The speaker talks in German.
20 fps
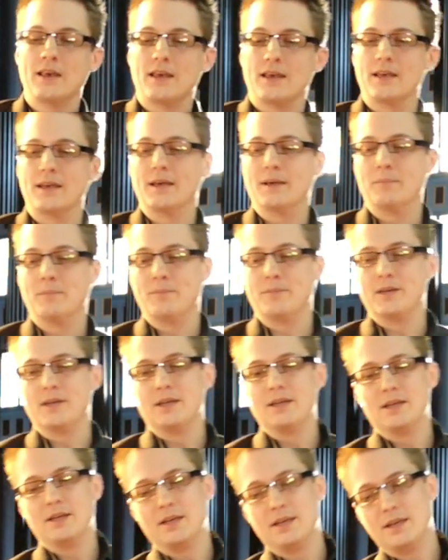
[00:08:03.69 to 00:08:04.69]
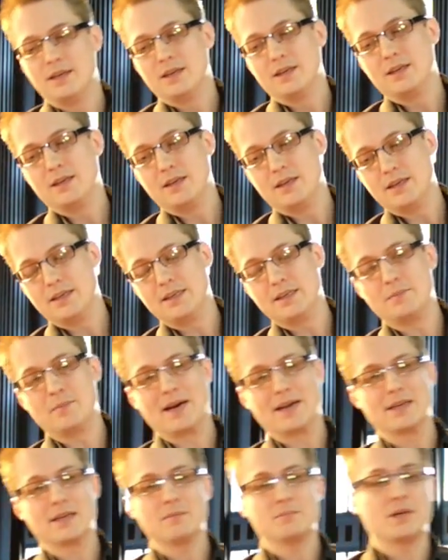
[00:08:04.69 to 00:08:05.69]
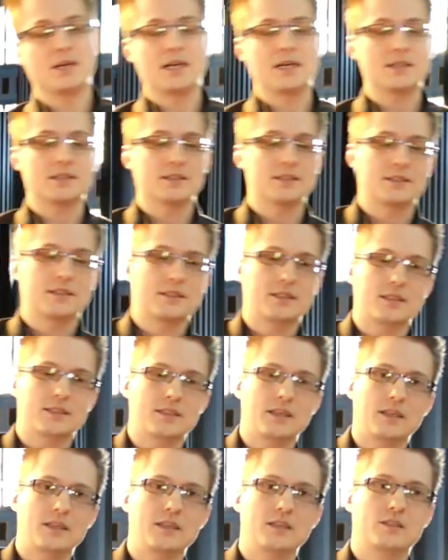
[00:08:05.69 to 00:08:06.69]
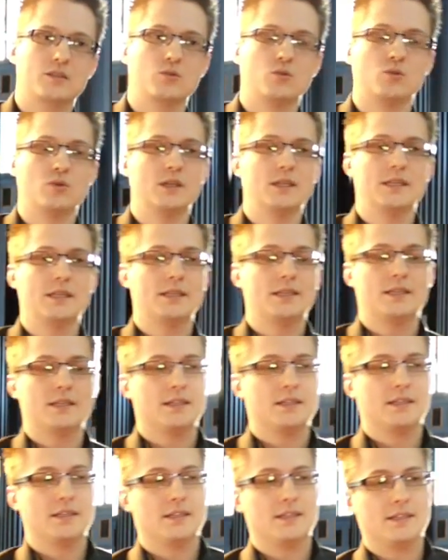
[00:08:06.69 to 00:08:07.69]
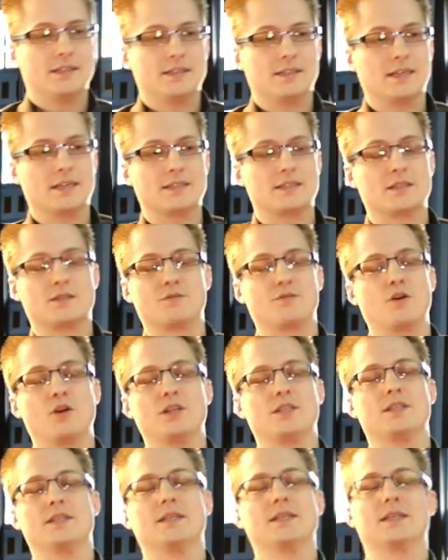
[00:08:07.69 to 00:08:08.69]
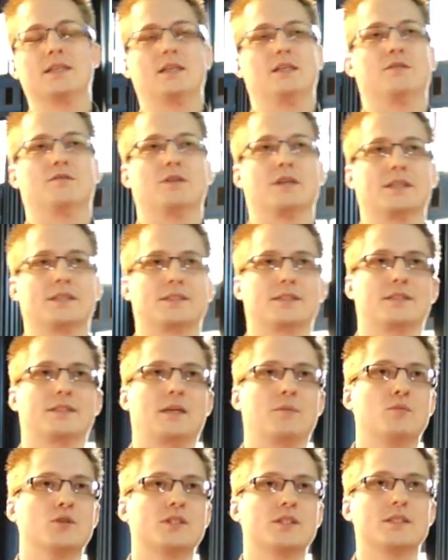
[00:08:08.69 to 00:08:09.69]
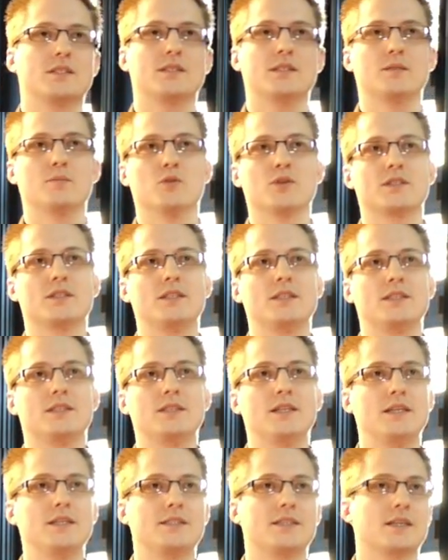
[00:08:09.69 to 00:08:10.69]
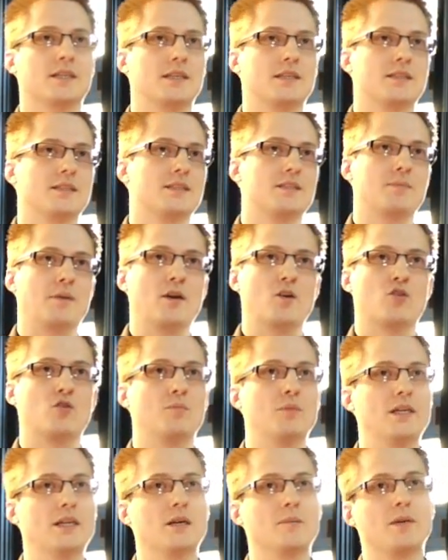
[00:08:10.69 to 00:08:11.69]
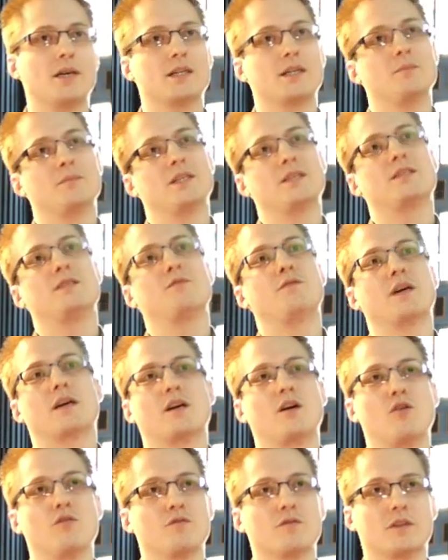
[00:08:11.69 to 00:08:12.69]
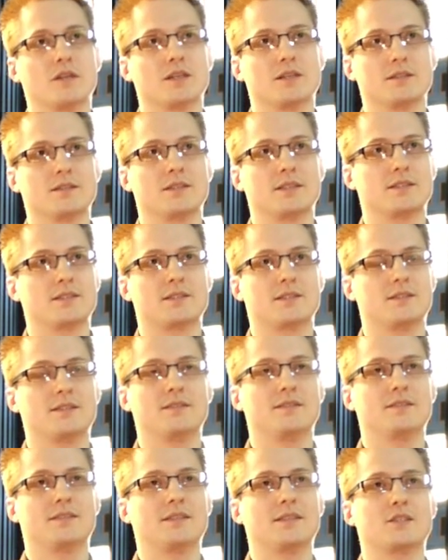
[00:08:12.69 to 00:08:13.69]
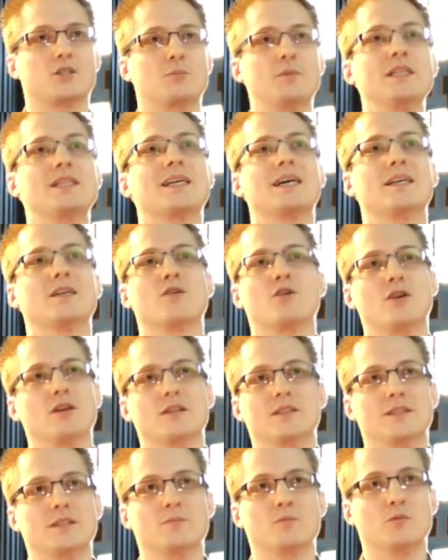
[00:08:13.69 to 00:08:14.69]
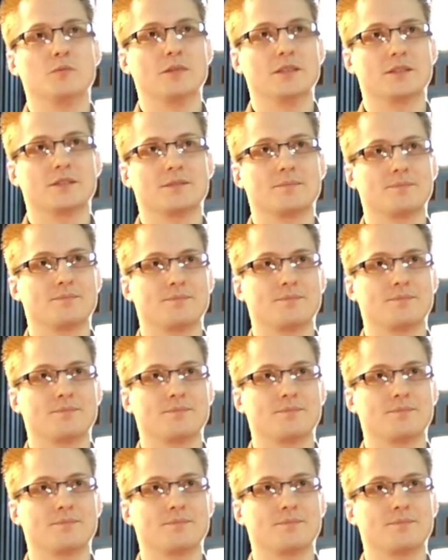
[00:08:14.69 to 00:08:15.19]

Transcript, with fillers: Ähm, in dem anderen Bereich ist es tatsächlich so, da ist es völlig irrelevant. Da muss ich, ich muss nicht eine Lichterkette 2 Euro billiger machen, damit ich sie verkaufen kann. Das, das spielt keine Rolle in dem Moment.